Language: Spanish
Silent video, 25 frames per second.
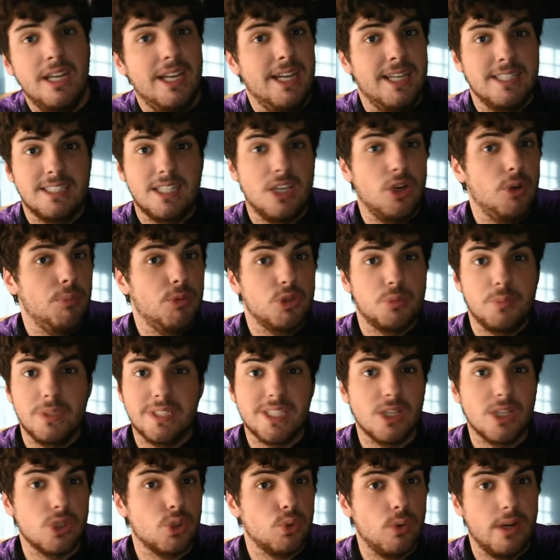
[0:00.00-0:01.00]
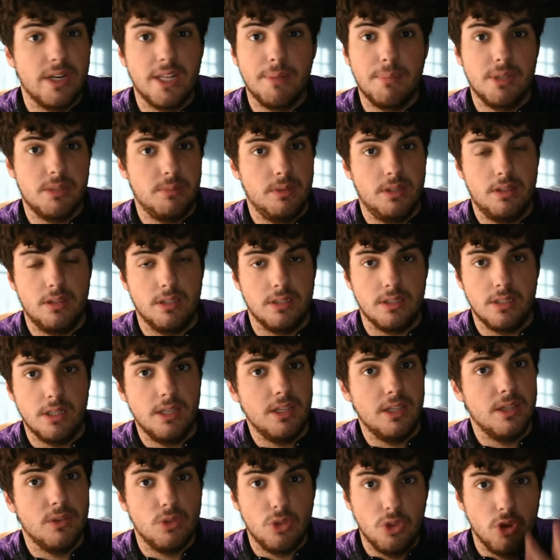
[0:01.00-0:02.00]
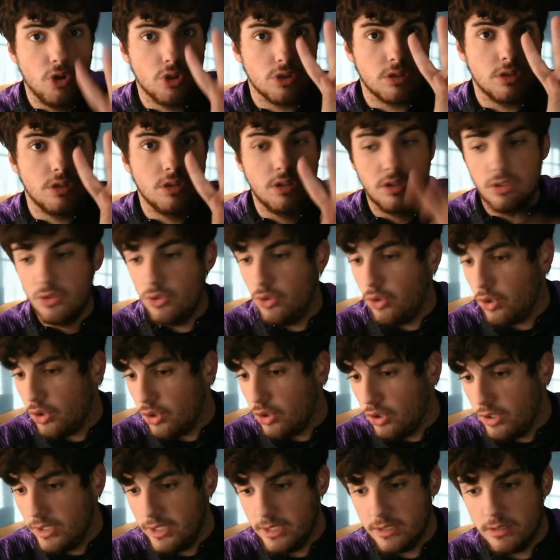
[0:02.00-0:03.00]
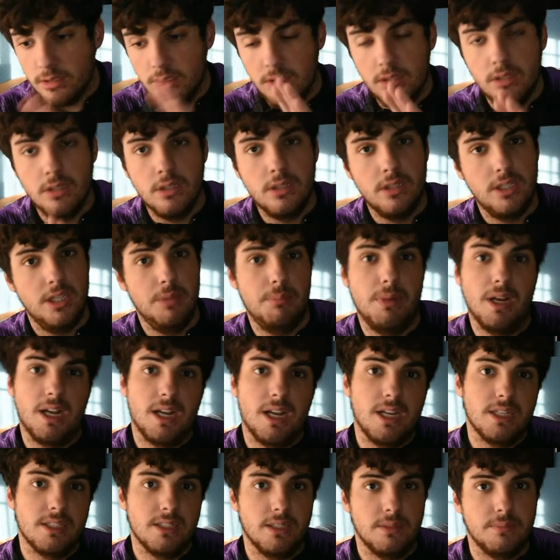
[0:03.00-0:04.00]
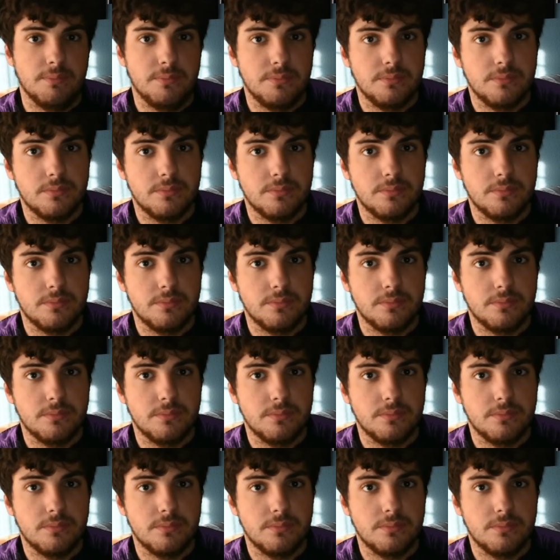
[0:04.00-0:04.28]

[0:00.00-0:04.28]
Es que no hemos pisado su área más veces, ¿eh? Dos, dos goles y para casa.